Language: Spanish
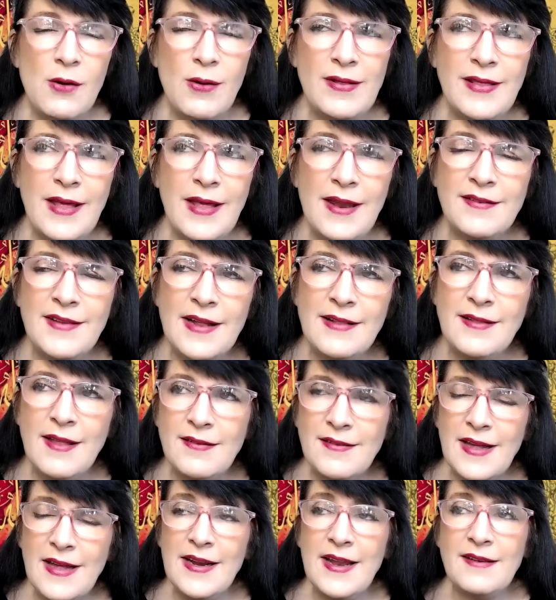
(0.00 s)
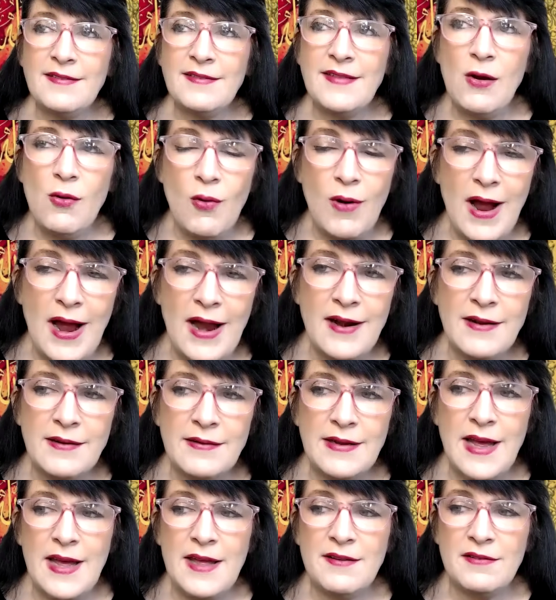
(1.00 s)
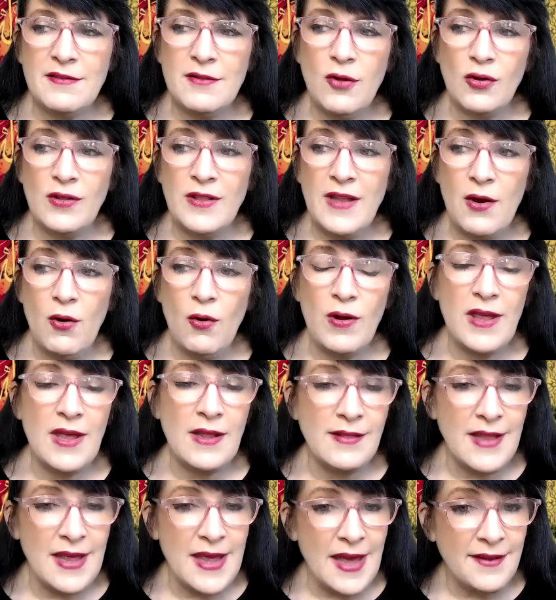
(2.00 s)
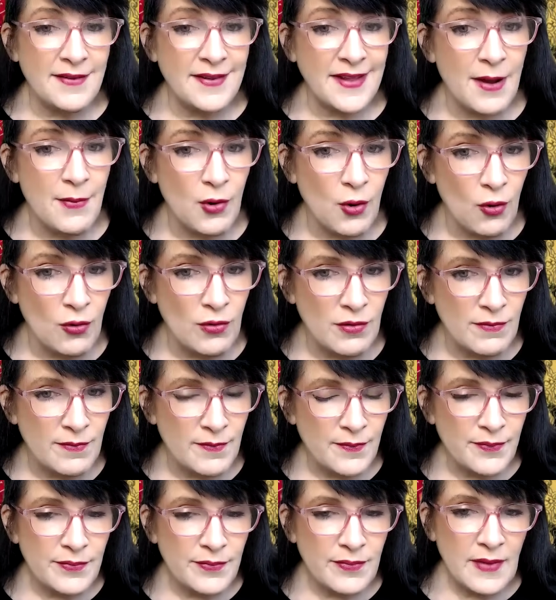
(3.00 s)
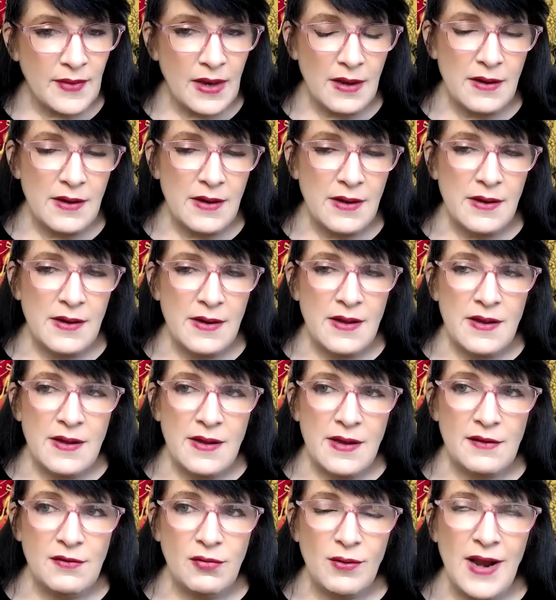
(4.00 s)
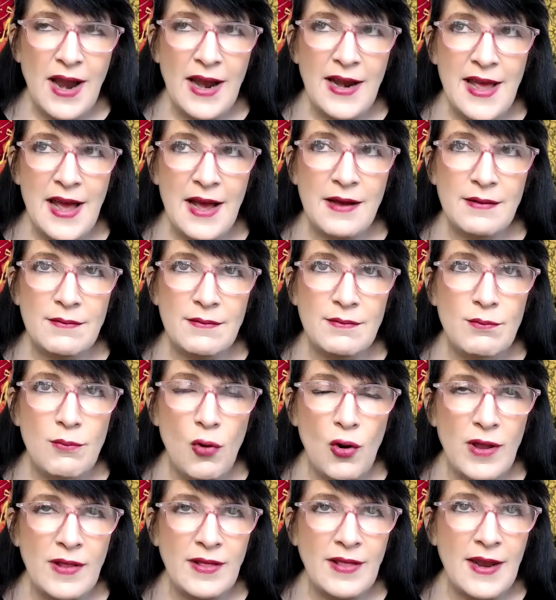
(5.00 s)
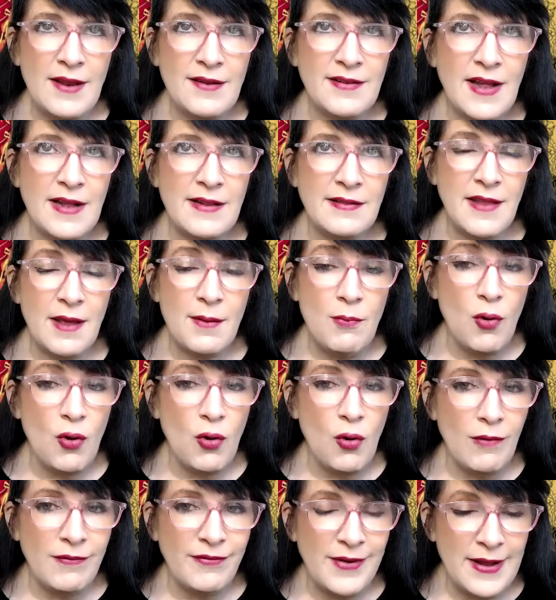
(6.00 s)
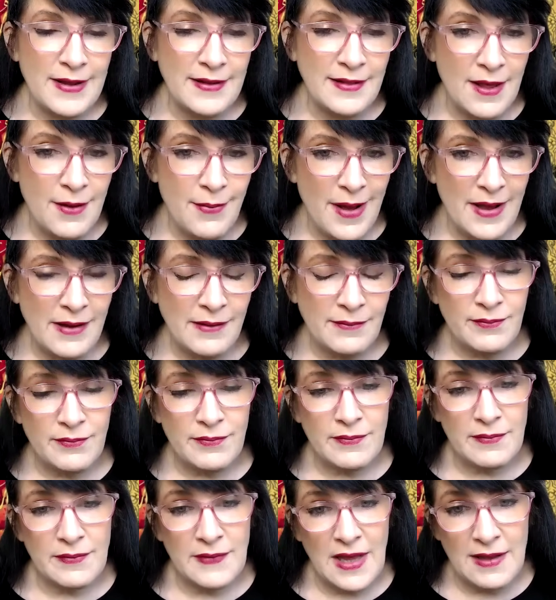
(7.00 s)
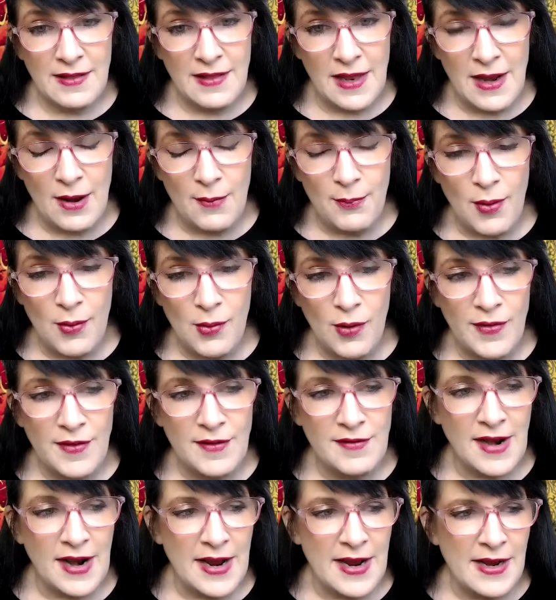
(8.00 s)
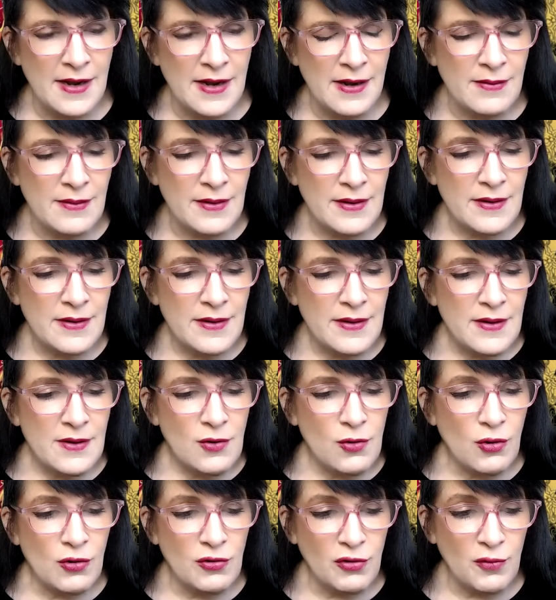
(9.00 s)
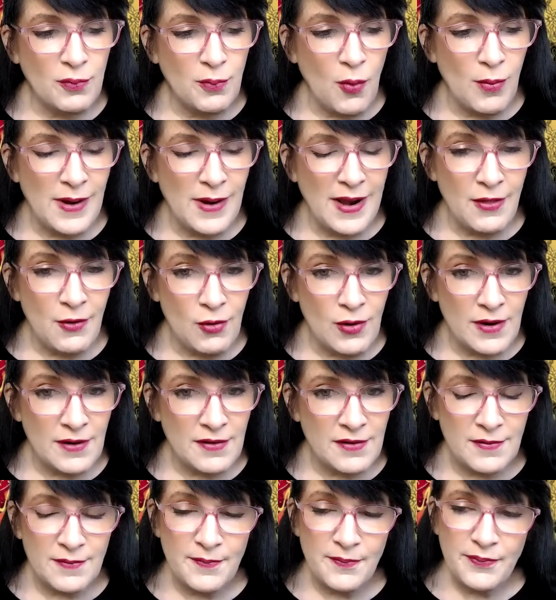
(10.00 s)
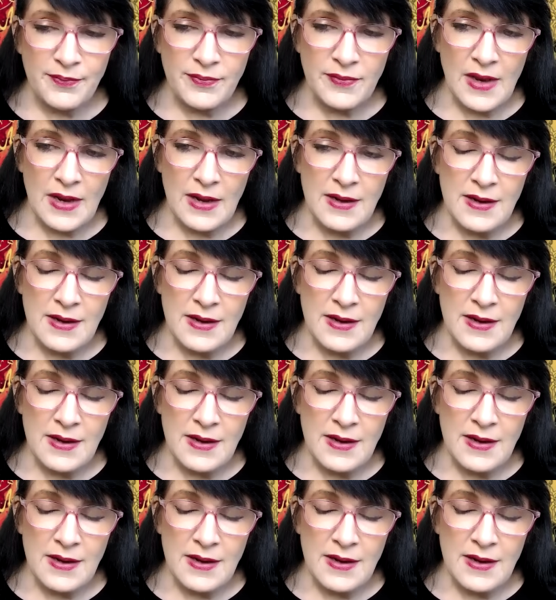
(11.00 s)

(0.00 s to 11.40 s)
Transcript: Y lo interesante es que en este lugar es donde hoy en día es Hebrón. Es un área muy interesante, muy conflictiva que tiene el pueblo de Israel con sus pobladores.